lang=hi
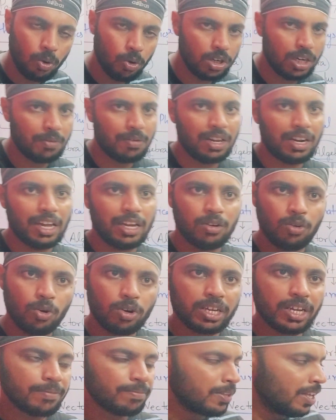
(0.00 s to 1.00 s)
होने वाला है
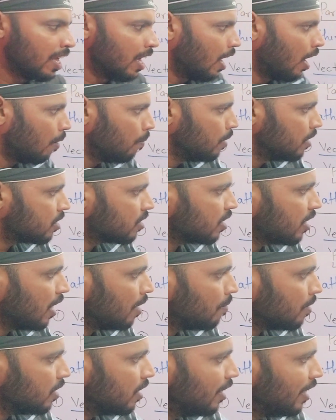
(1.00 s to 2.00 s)
ओके अब इस
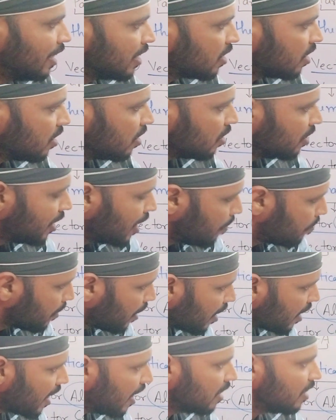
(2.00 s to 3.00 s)
इस
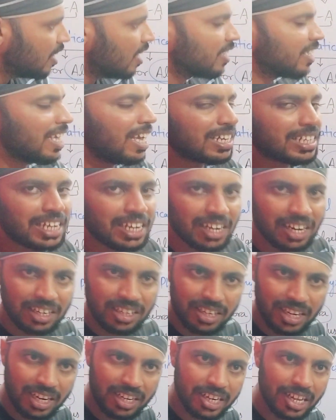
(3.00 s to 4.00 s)
चैप्टर के अंदर क्या क्या
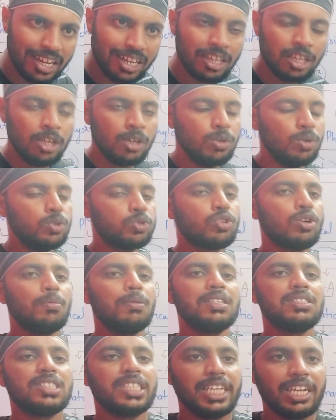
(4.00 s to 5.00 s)
कंटेंट है उसको
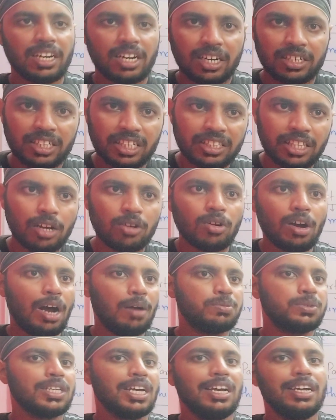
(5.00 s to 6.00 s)
मैं शेयर कर देता हूँ
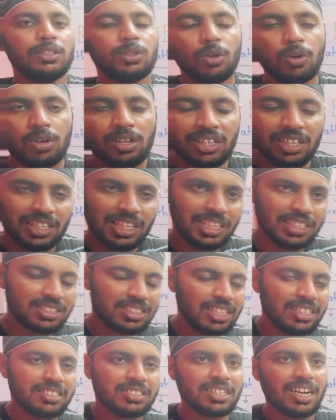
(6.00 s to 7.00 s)
आप चाहें तो
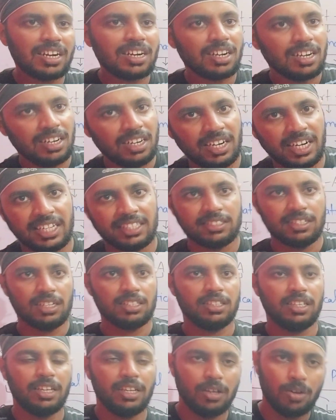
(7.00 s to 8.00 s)
स्क्रीन ले
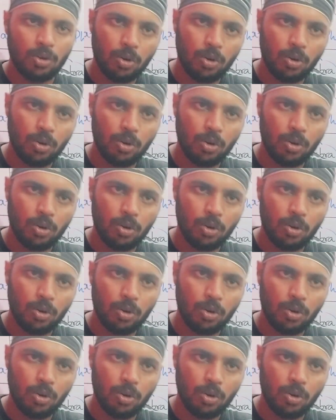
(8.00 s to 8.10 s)
सकते हैं